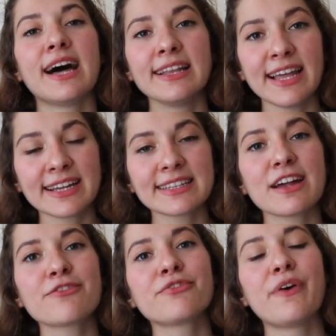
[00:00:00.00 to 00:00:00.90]
dağlar
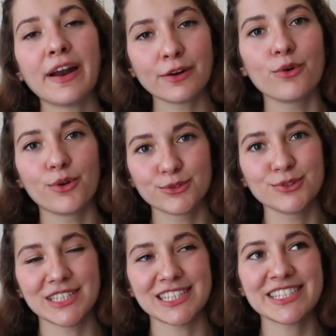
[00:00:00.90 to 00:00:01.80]
kadar fark
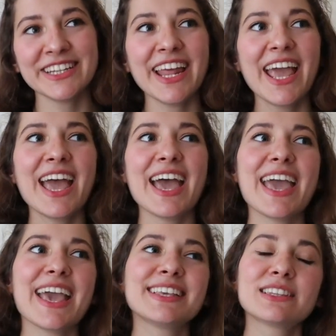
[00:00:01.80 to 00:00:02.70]
olduğu için
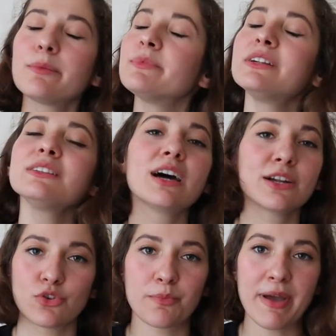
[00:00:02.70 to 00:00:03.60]
e, kitaplarını
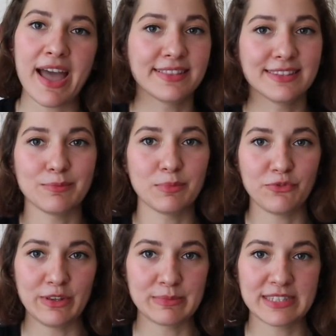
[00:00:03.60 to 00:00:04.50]
daha çok beğendiğim bir
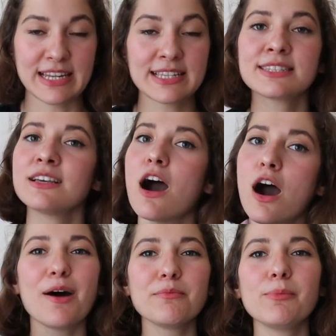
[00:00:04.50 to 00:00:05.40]
film serisi.
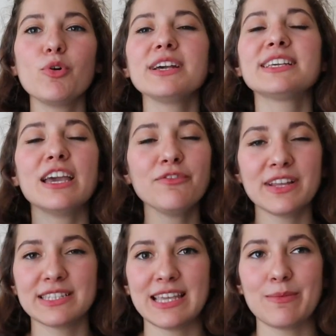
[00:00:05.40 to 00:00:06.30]
Ama böyle
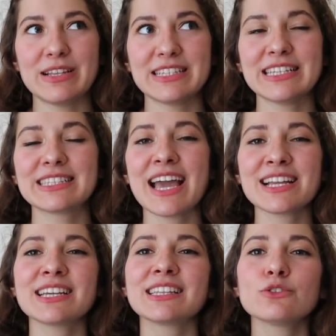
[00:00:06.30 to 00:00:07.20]
keyifle izleyebileceğiniz
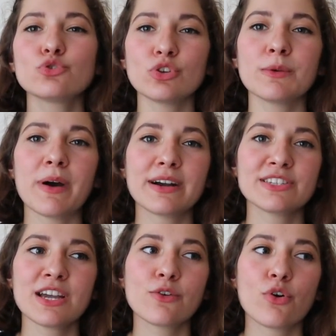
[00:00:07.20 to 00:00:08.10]
gerçekten su gibi
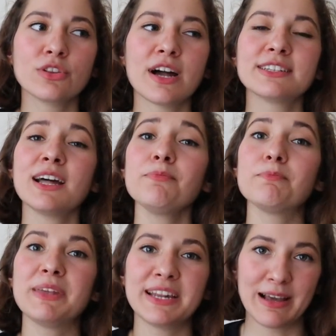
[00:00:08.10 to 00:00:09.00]
akacak
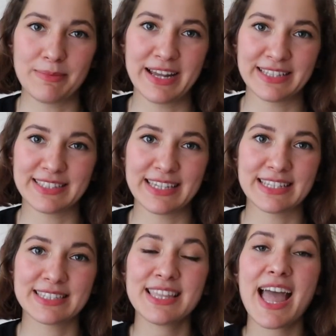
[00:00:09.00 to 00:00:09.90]
konulardan biri Labirent serisi